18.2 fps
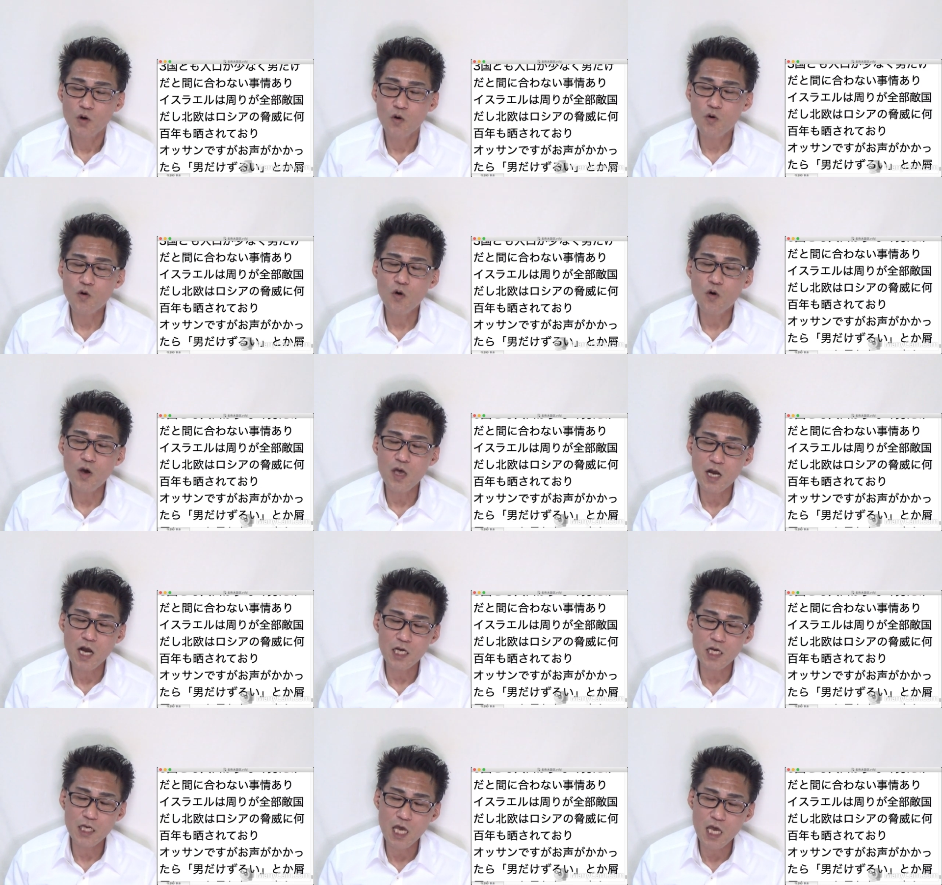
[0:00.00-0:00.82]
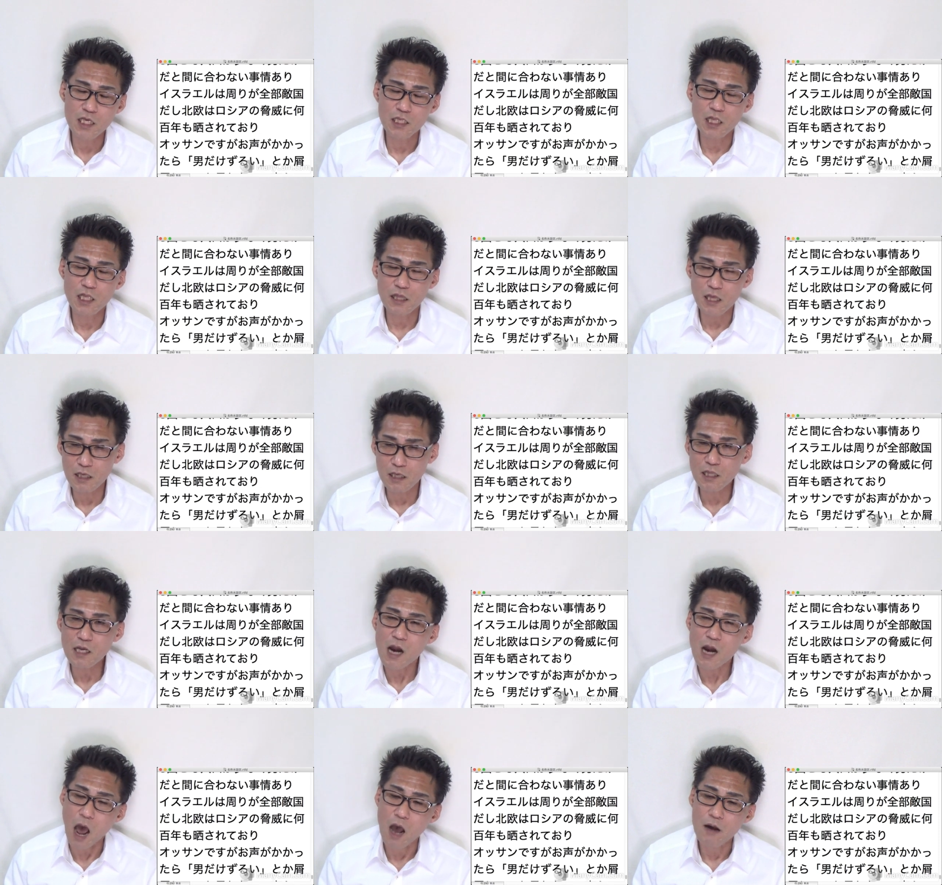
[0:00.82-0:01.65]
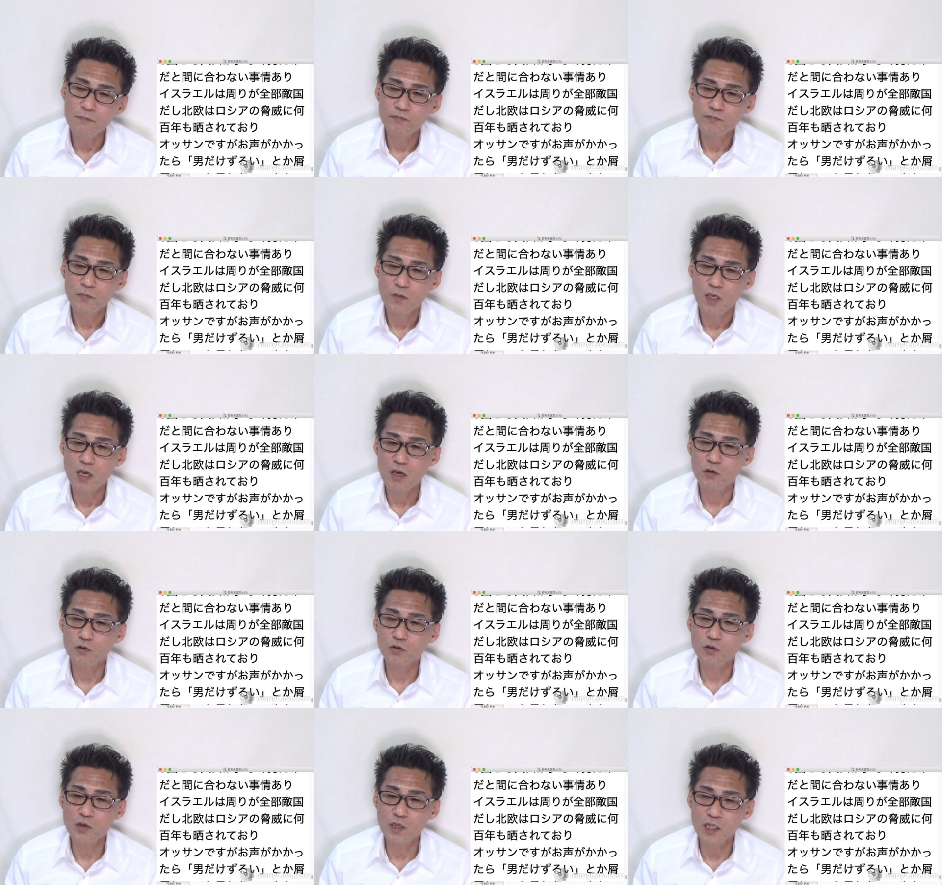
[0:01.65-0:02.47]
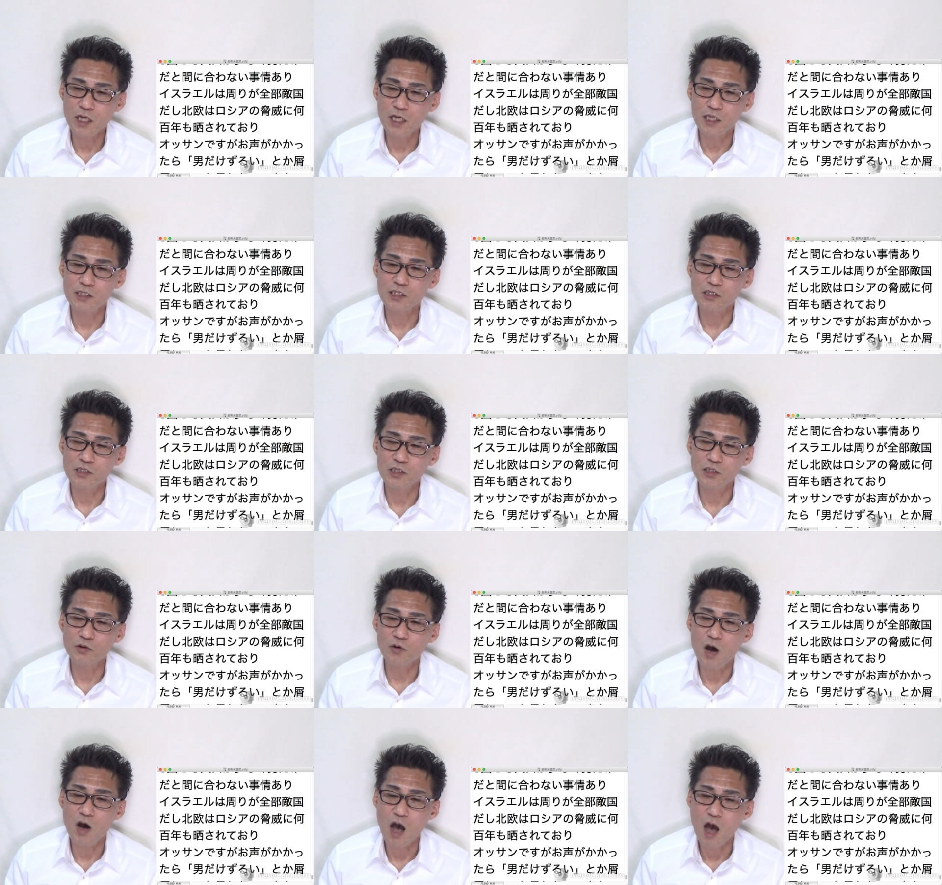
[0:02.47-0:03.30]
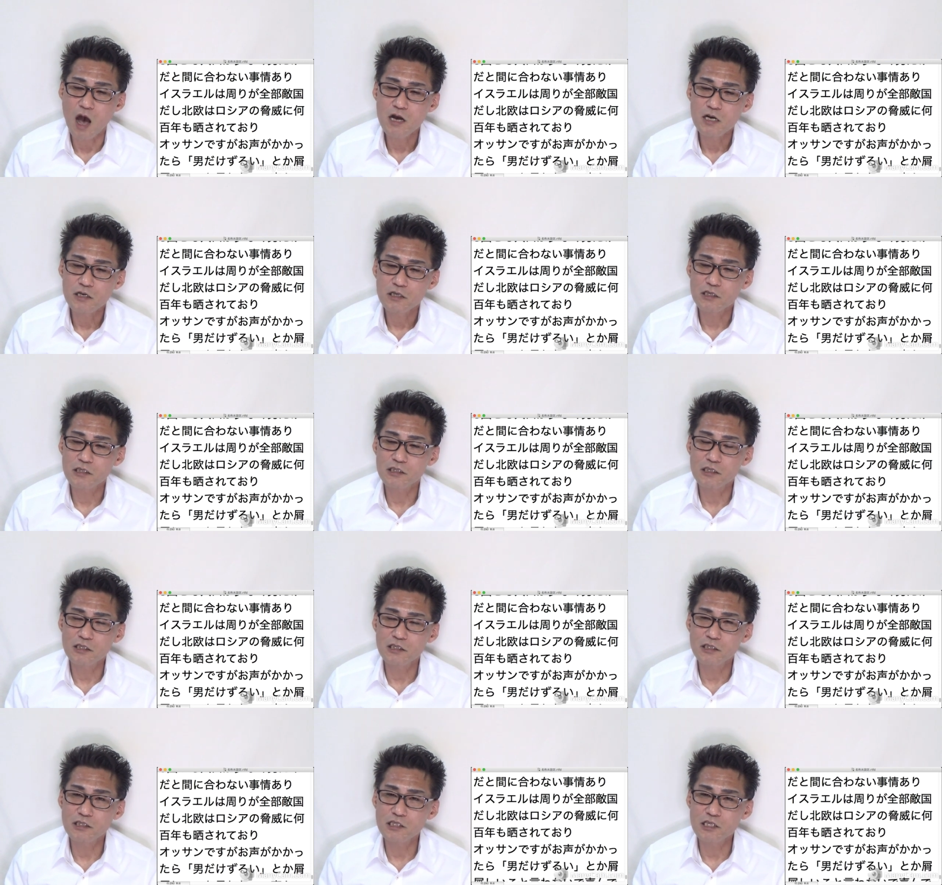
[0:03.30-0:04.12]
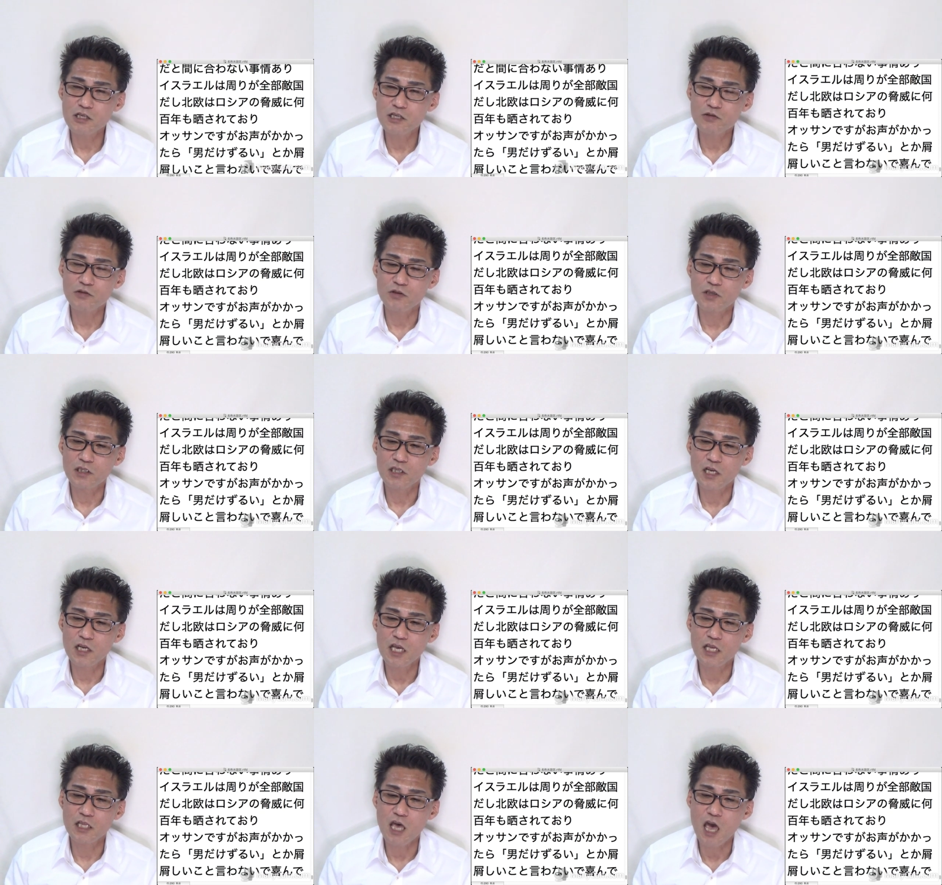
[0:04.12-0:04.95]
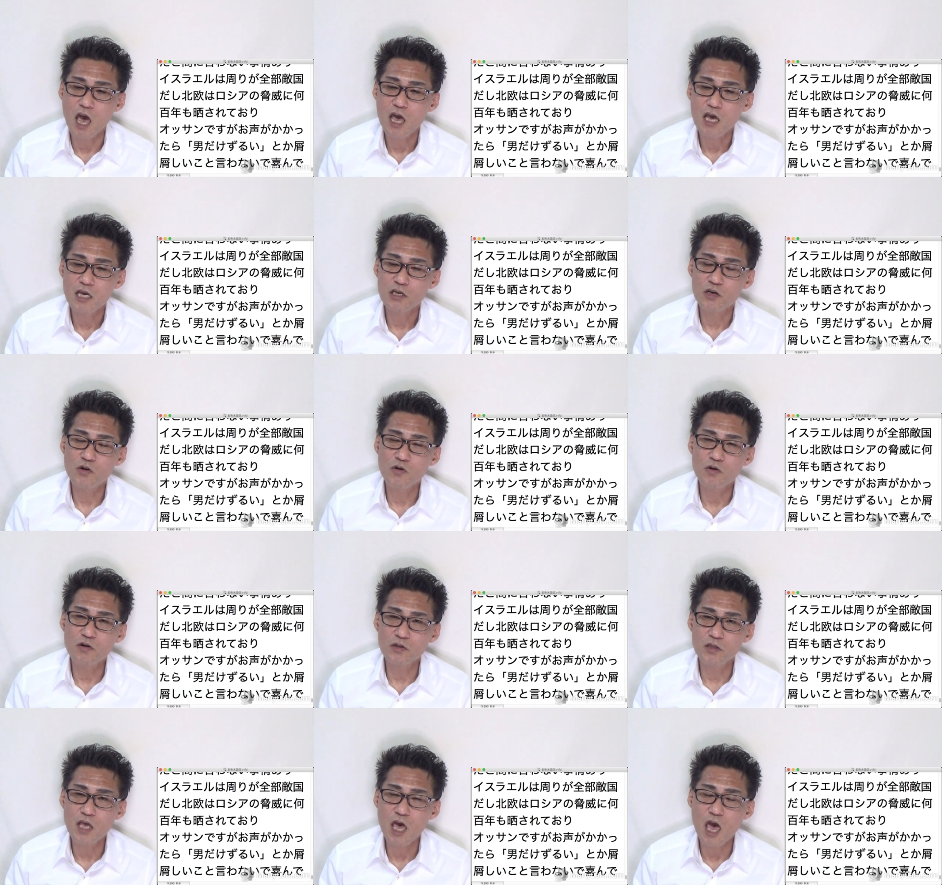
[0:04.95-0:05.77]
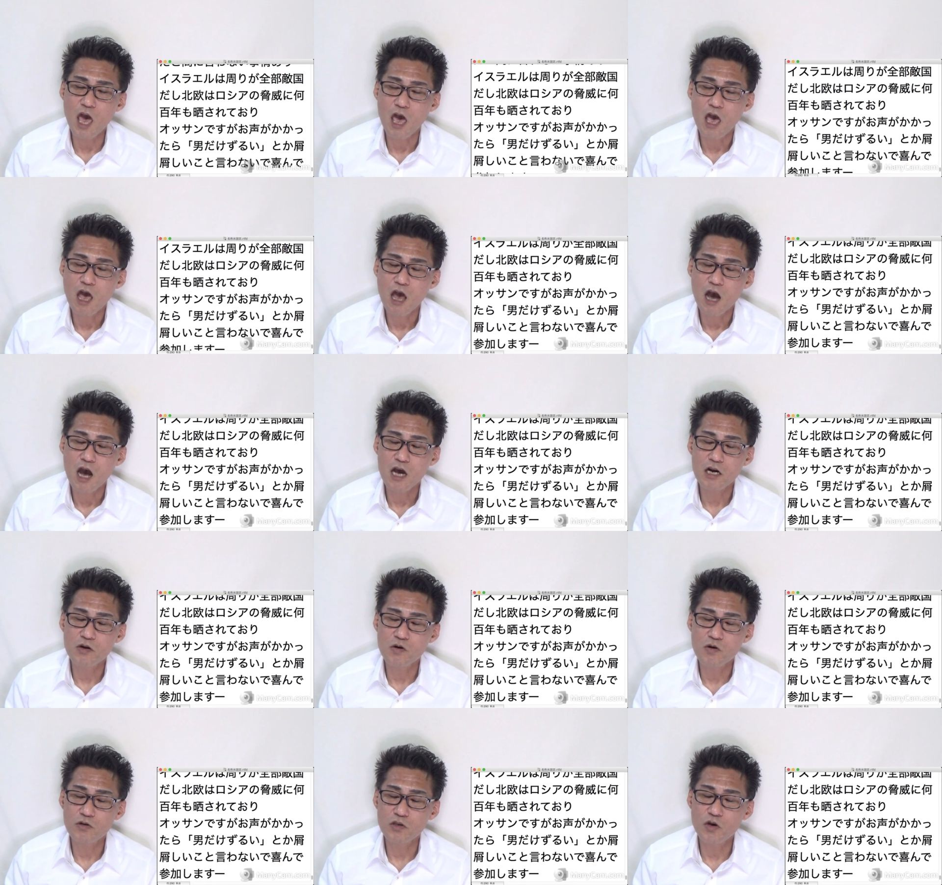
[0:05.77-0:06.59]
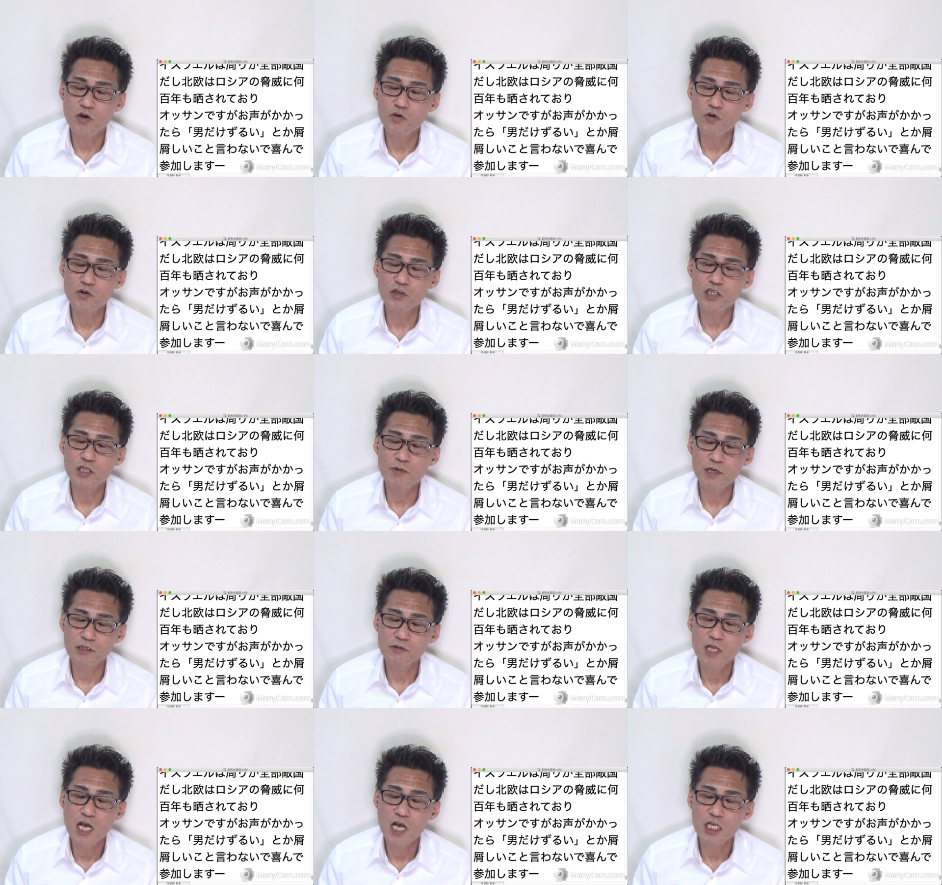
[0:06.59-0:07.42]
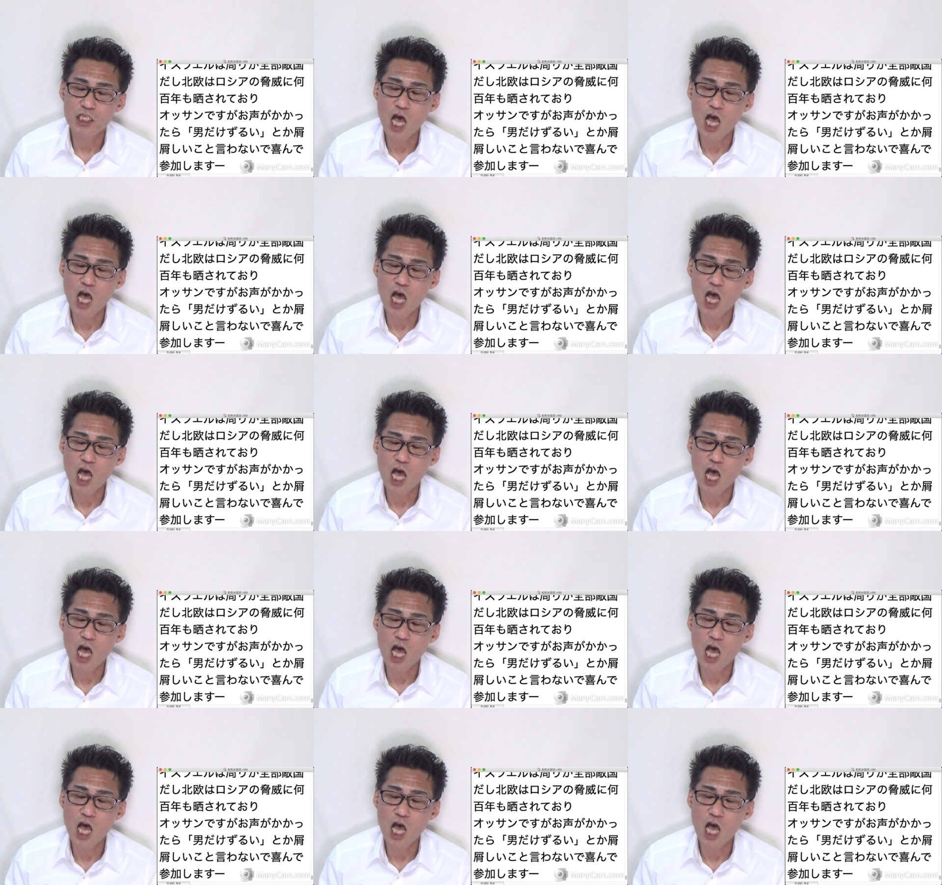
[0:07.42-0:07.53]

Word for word: お声がけいただいたら、えー、男だけずるいとか、くずくずしいこと言ってねえで、喜んで、あの、協力します。